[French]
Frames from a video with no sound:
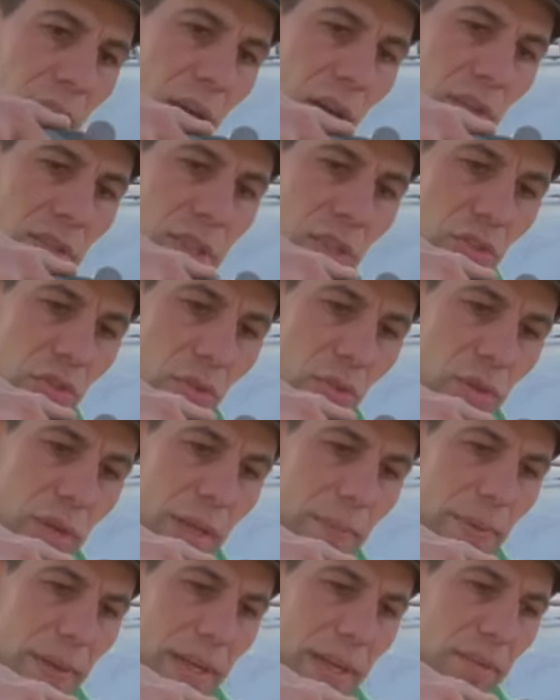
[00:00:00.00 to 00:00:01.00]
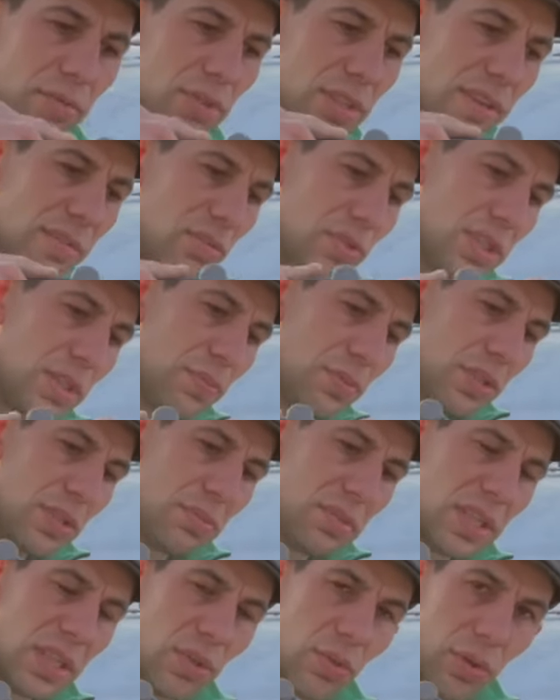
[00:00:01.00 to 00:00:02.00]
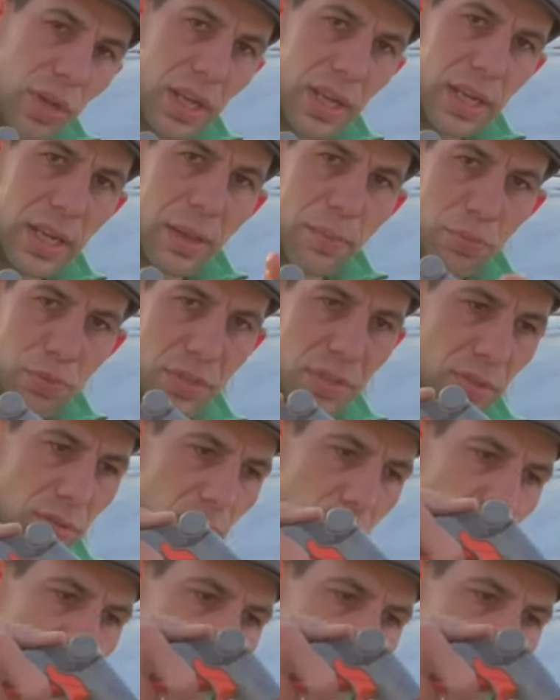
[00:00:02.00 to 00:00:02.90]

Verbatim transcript: en sachant que là pareil vous avez aussi possibilité de régler la puissance du